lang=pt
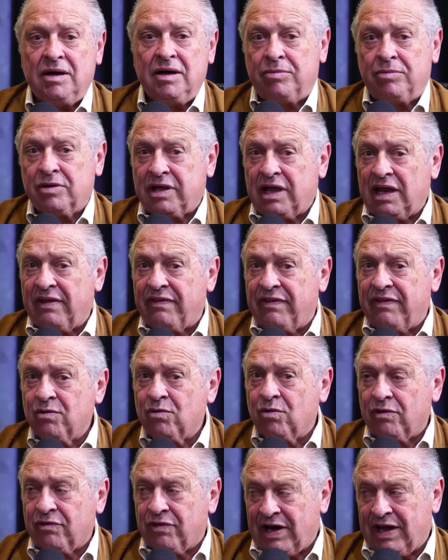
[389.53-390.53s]
porque ela tem um
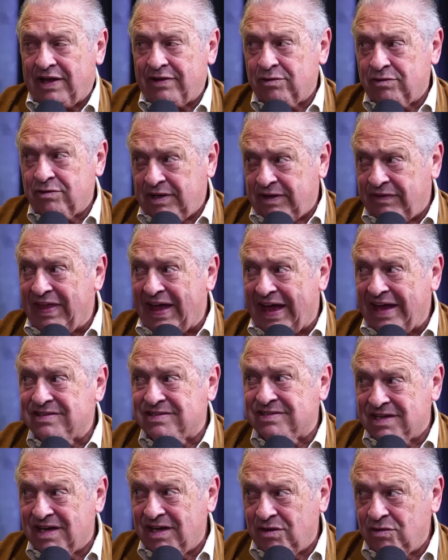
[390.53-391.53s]
contrato de
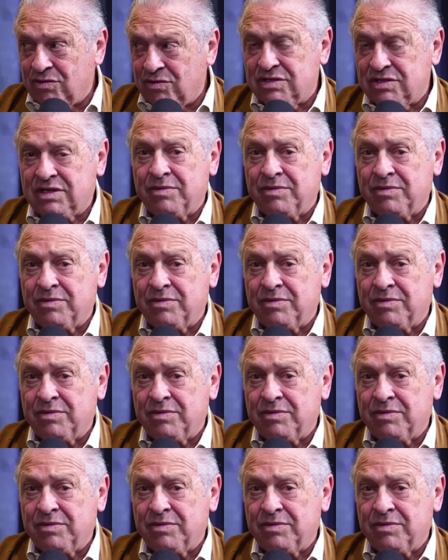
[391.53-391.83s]
10 anos